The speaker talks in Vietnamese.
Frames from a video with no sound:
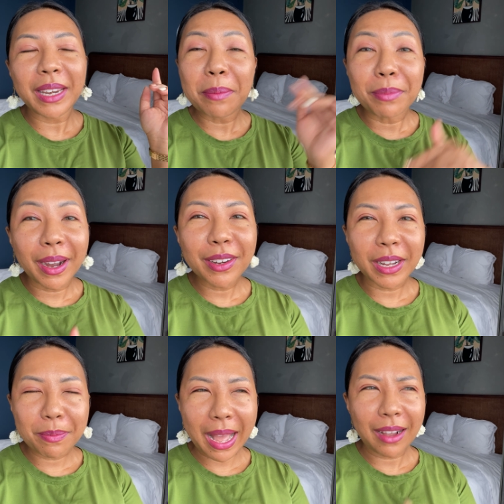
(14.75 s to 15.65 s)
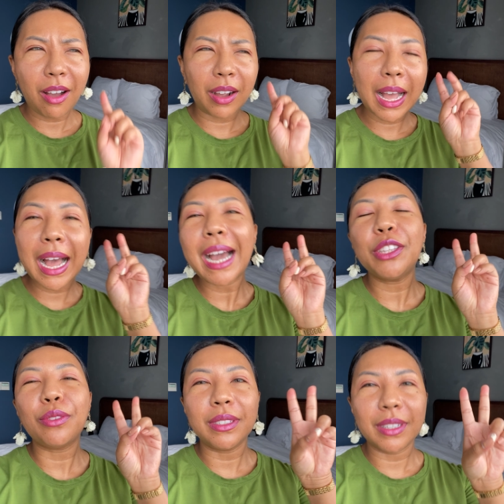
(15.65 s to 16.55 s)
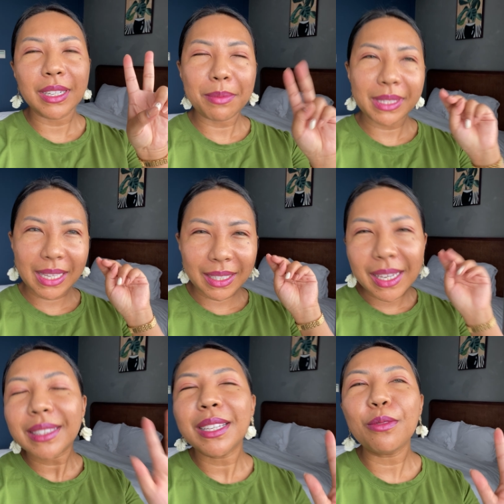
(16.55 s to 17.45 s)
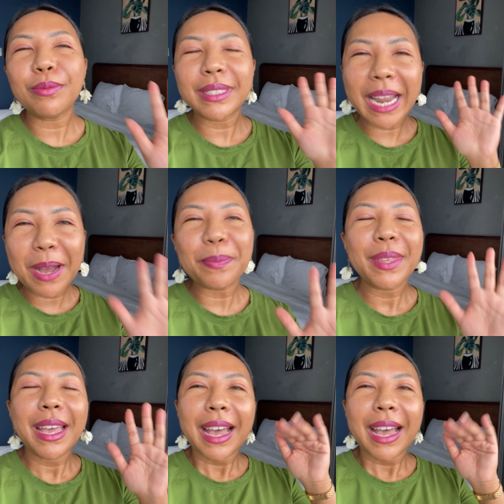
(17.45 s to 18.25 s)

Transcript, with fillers: năm mới rồi các bạn Còn hai tuần nữa là mình sẽ kết thúc năm